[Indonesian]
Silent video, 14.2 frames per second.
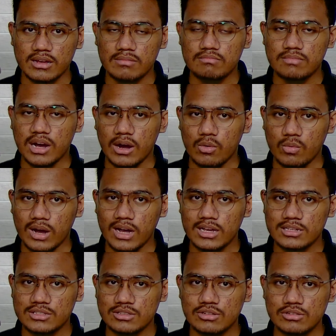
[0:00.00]
bahwa
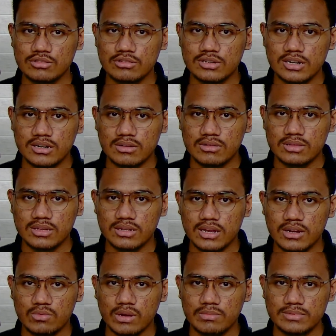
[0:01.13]
struktur dan konten
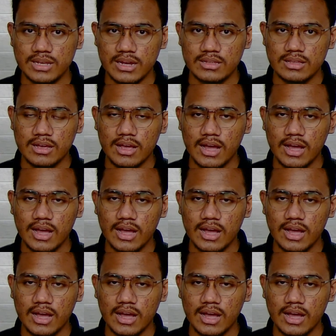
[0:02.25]
dari website